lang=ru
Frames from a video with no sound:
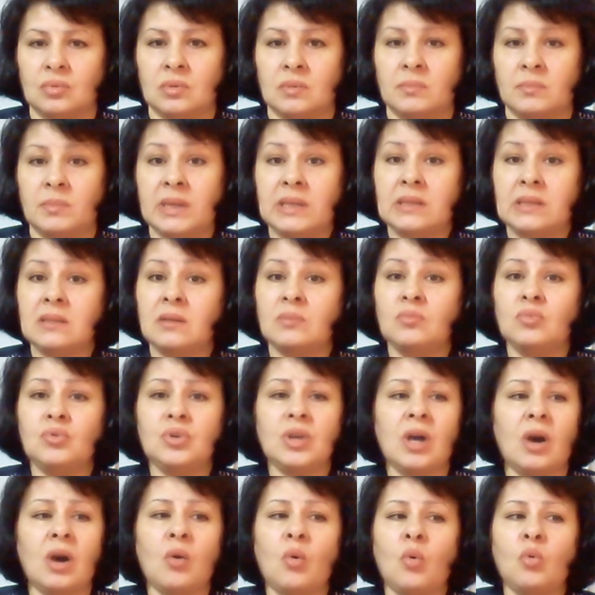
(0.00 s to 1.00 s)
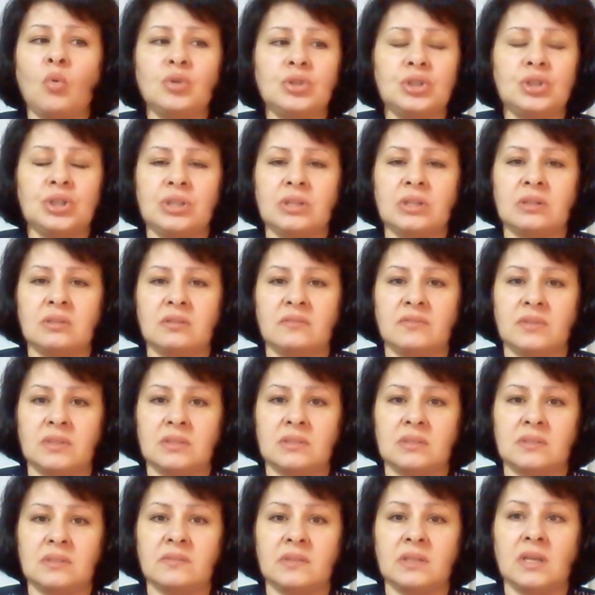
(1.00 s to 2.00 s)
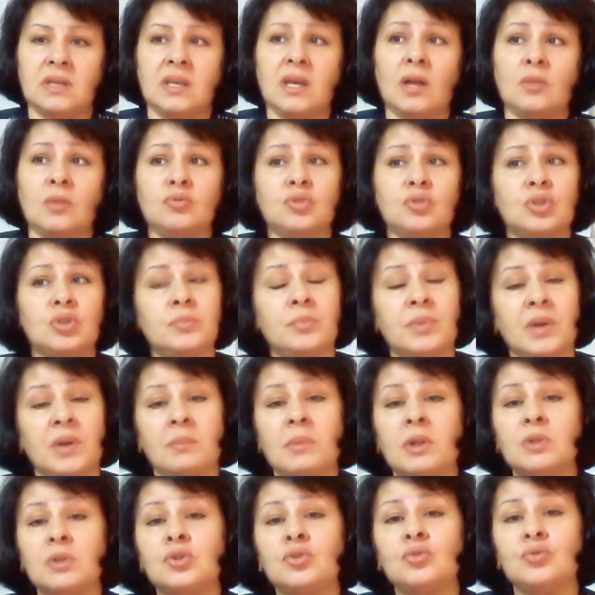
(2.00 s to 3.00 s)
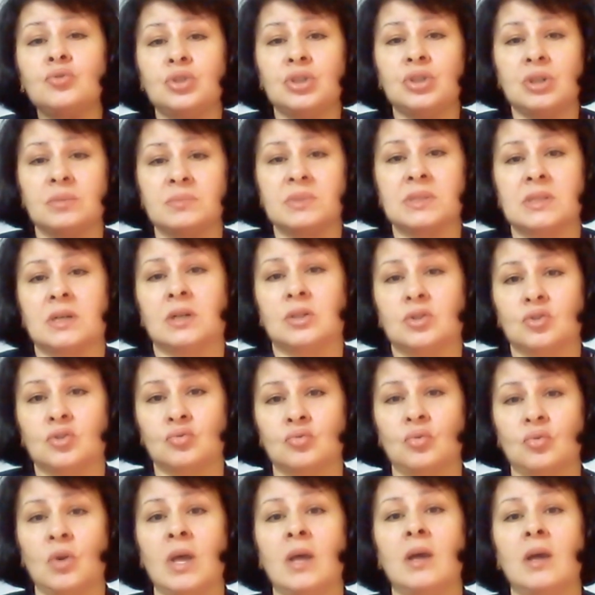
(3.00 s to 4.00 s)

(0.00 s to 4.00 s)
Поэтому я очень ответственна. Я лучше промолчу, чем скажу.